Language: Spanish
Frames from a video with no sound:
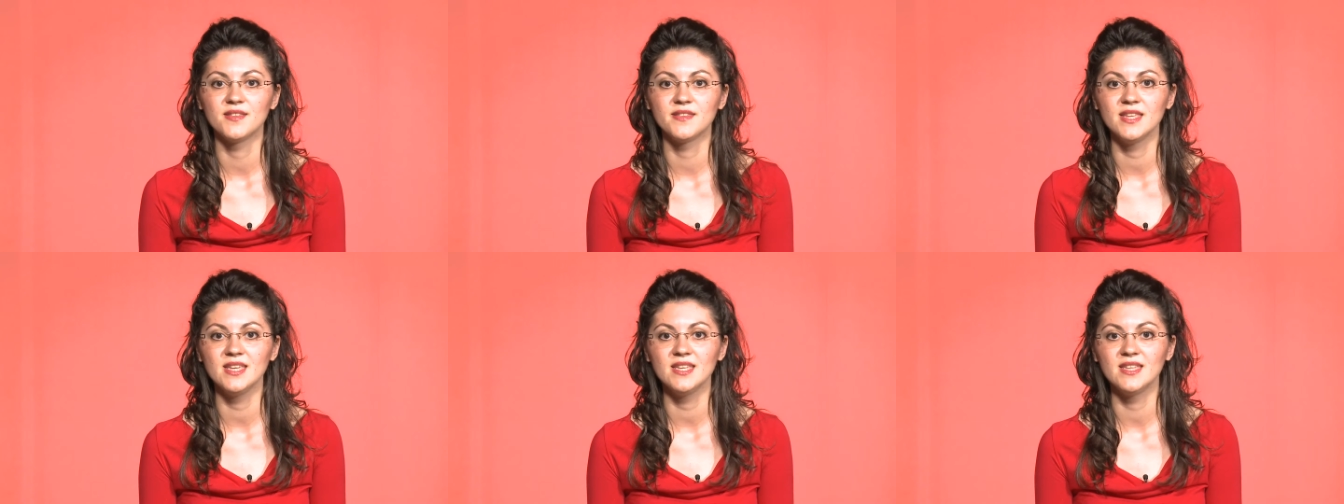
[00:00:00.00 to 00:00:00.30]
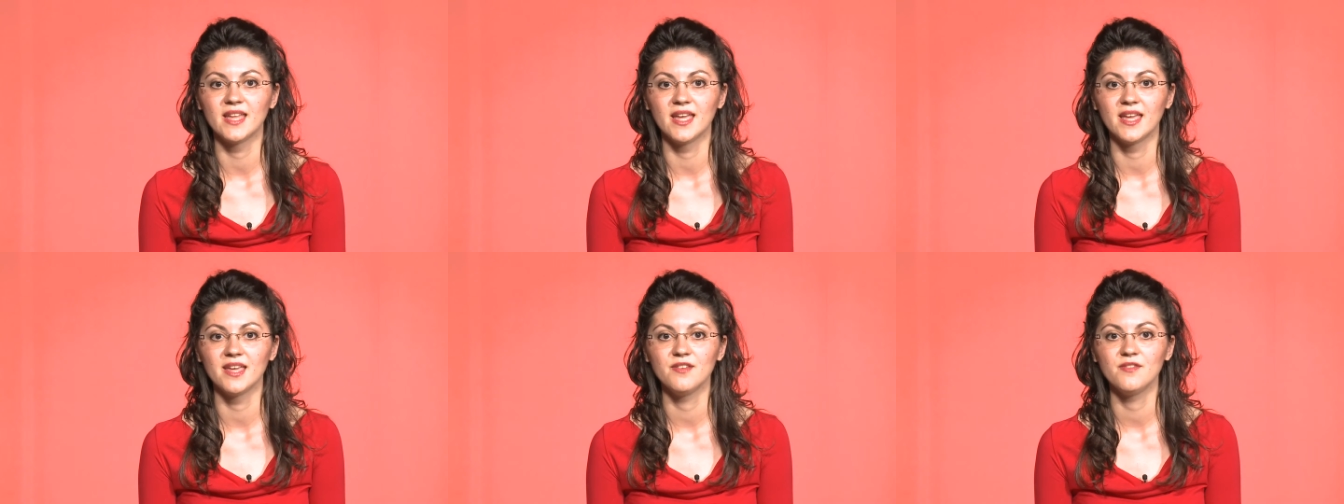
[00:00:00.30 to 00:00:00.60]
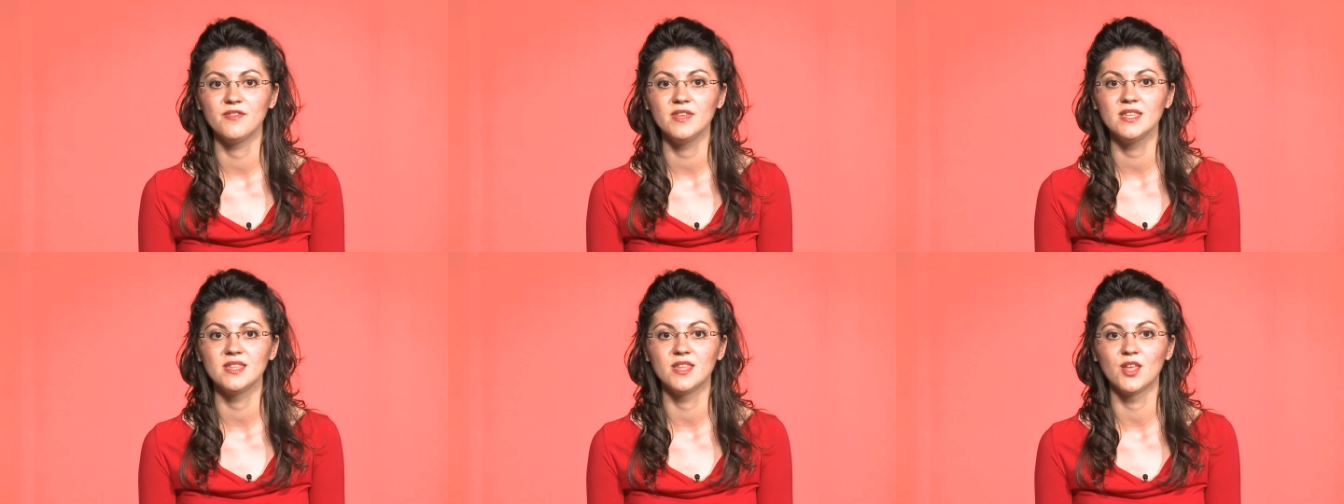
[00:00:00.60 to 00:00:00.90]
cine,
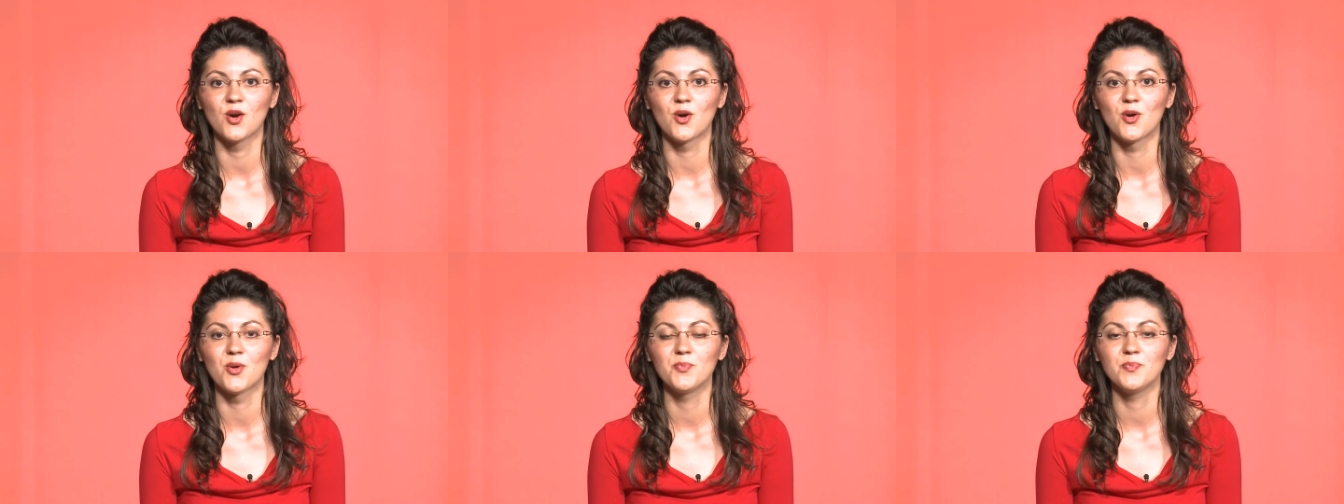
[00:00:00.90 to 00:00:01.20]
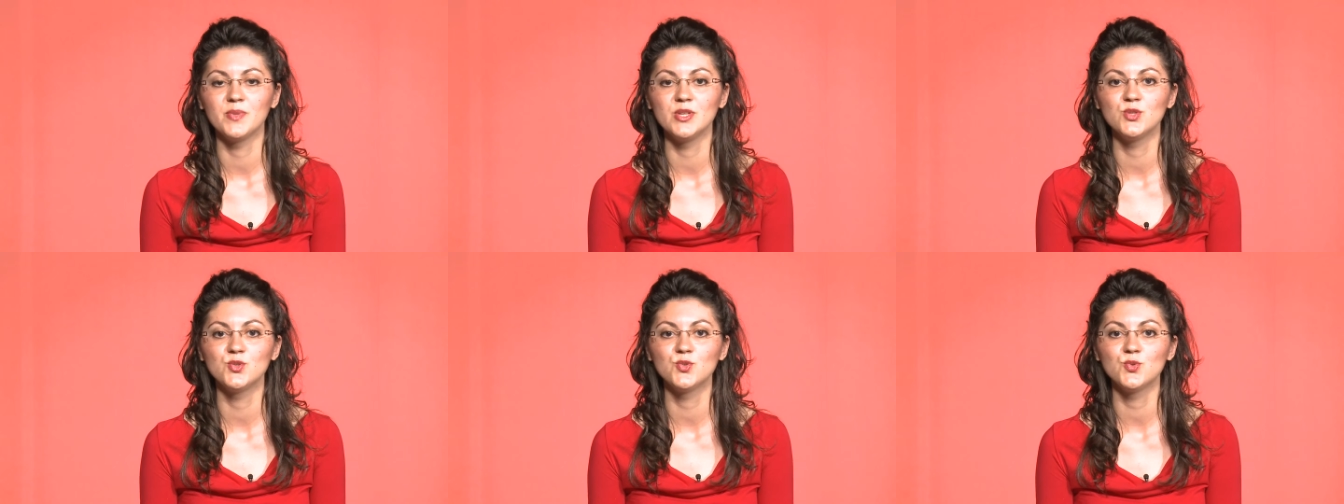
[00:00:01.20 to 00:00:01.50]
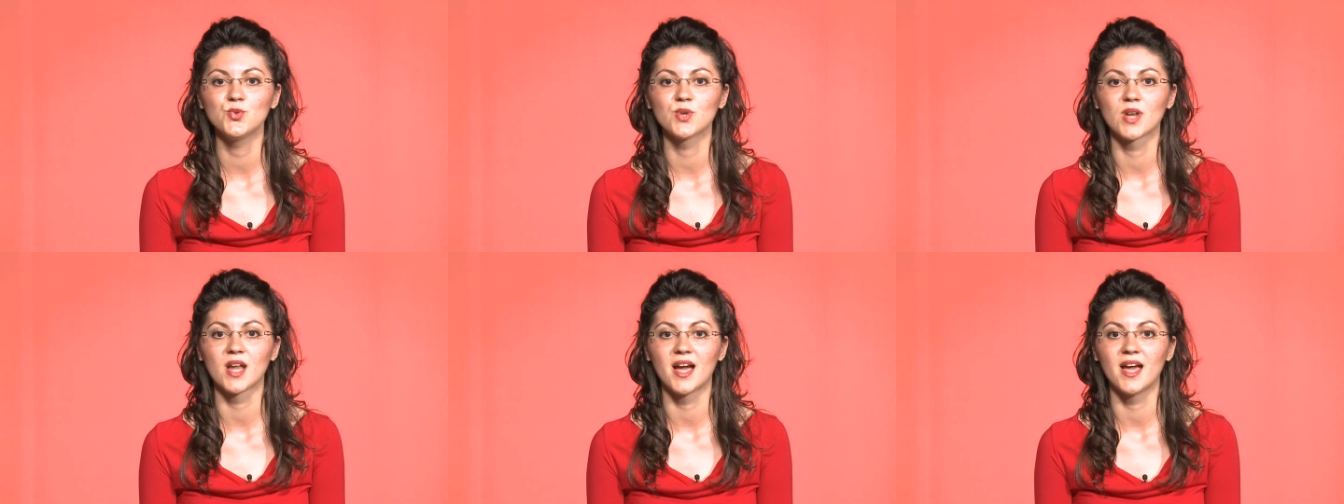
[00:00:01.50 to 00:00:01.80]
video,
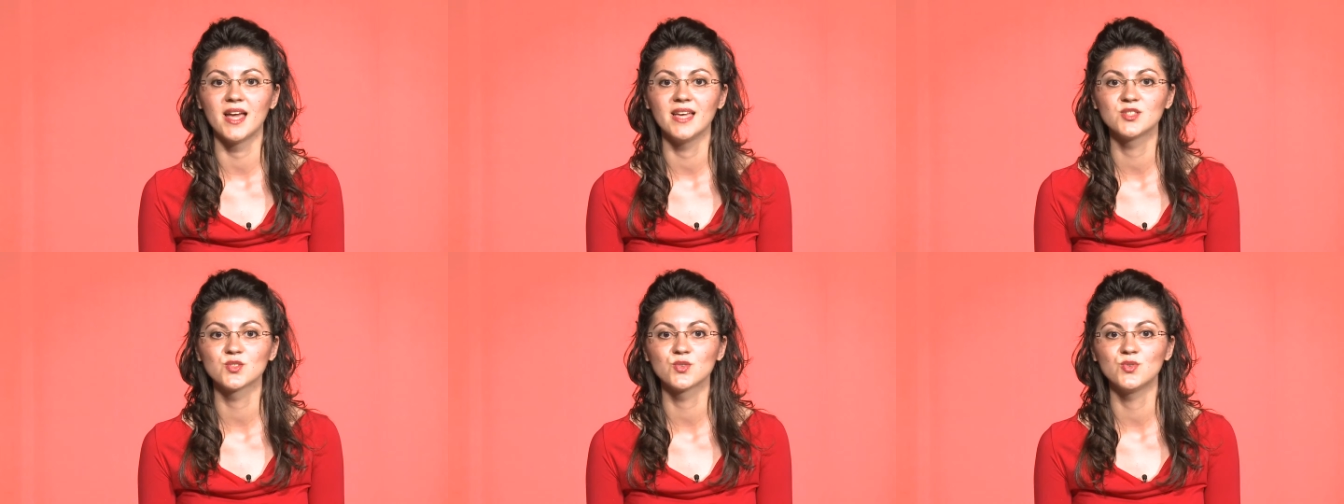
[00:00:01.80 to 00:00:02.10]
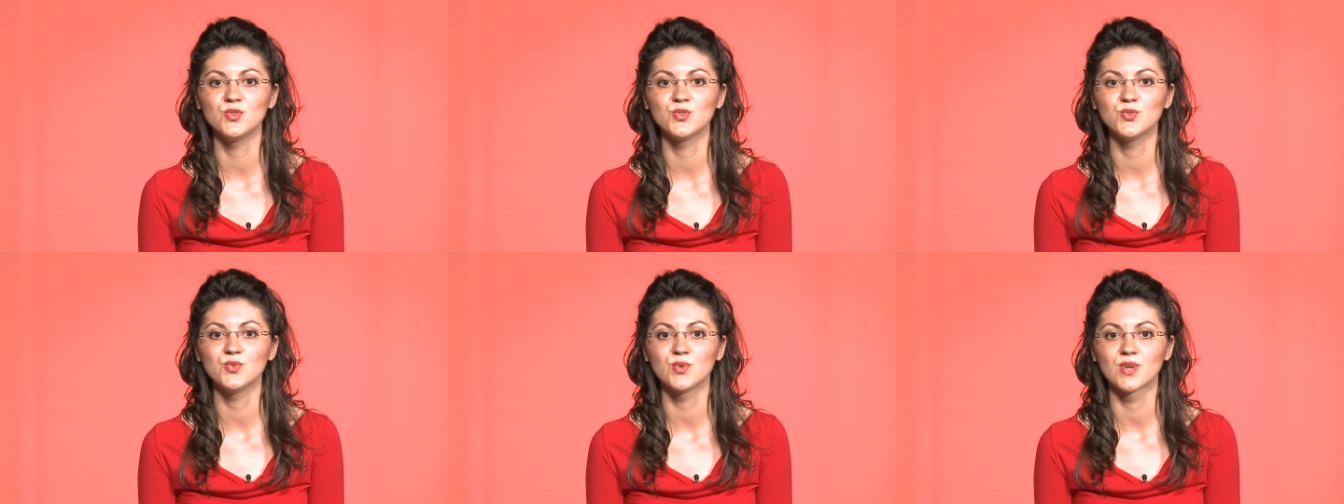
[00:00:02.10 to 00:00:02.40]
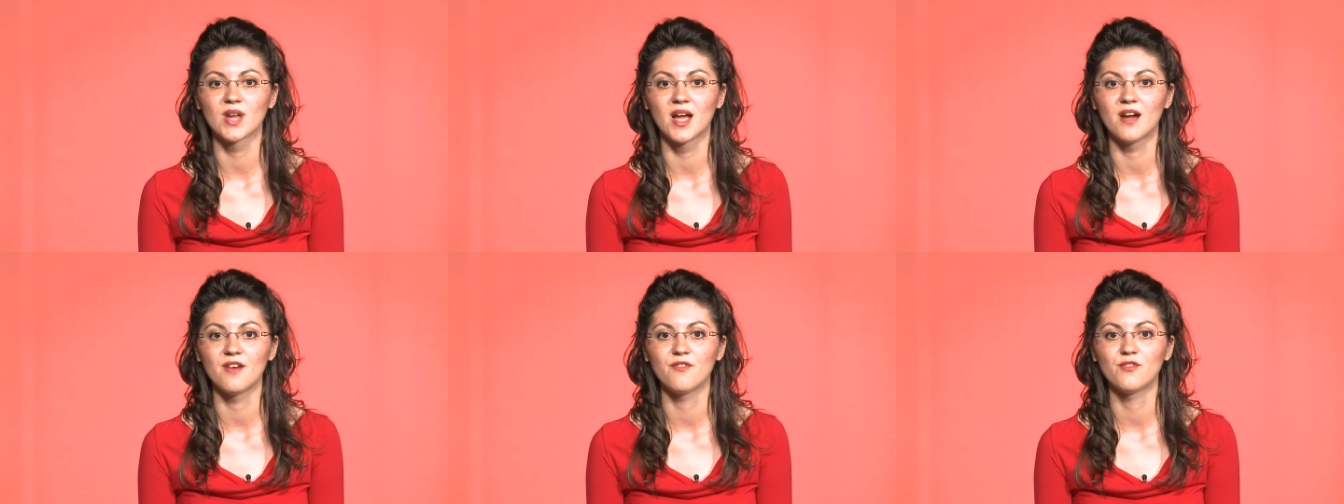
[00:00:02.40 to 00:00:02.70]
pintura, escultura,